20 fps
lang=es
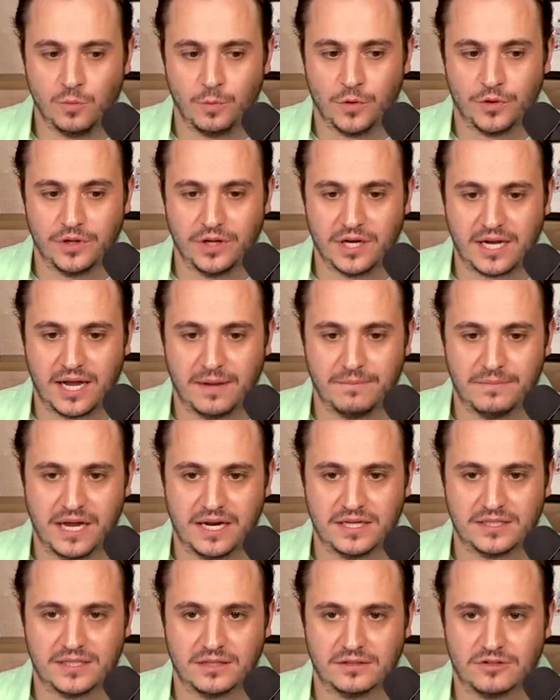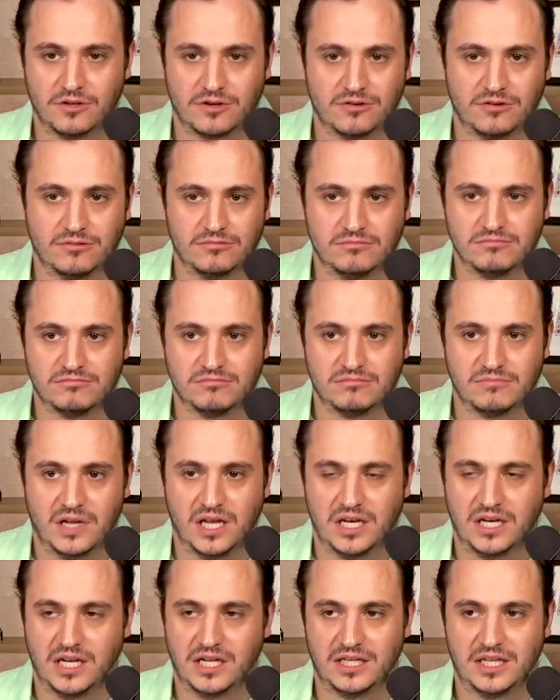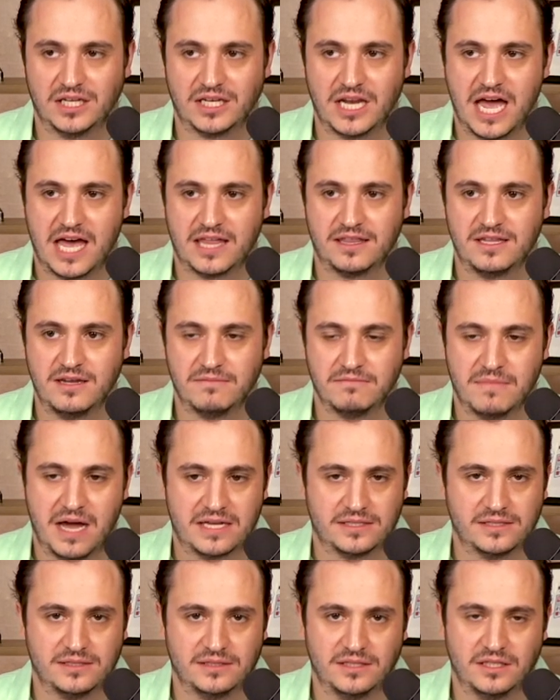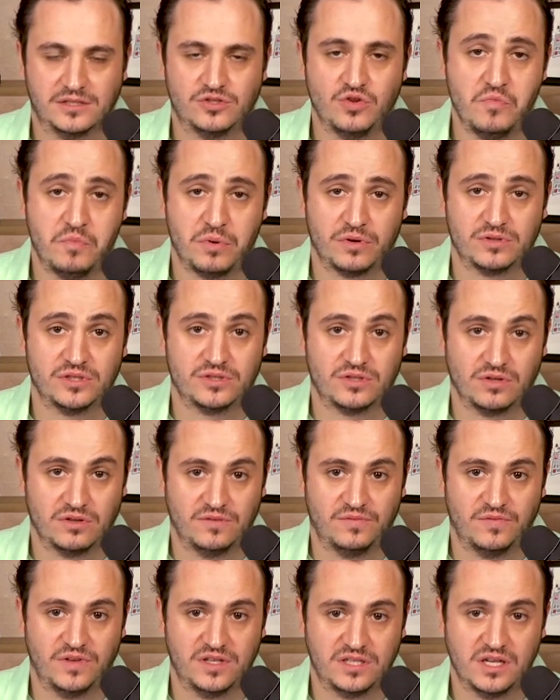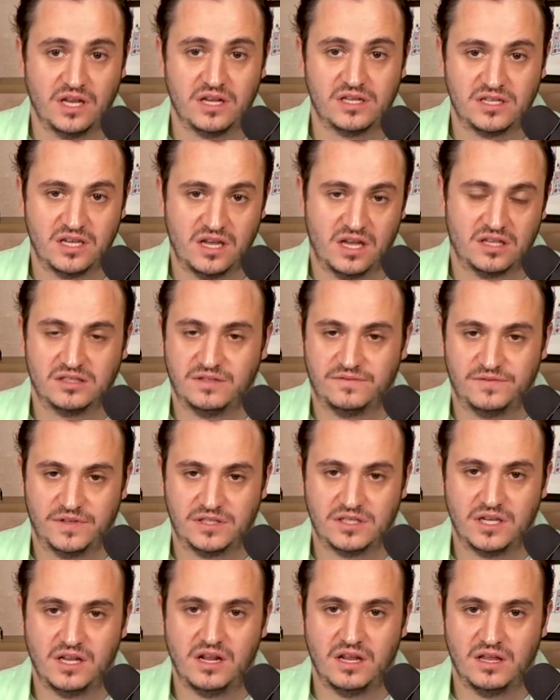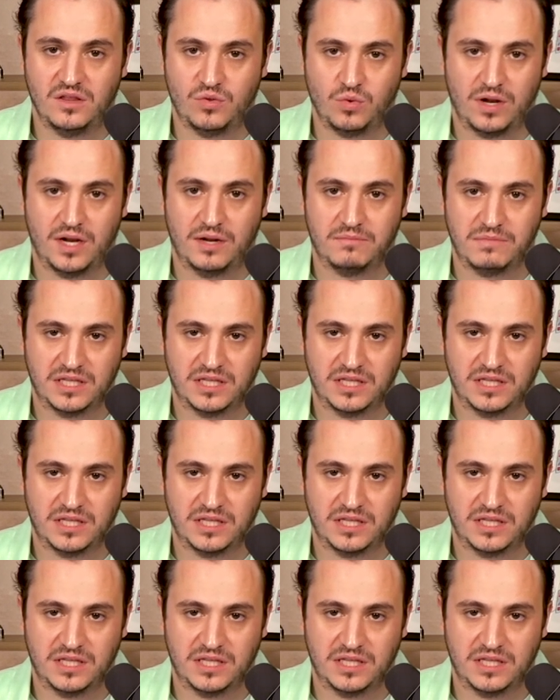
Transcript: tu poder cambiar ese entorno, en el de nadie más. Y es un proceso difícil, sí es difícil, y duele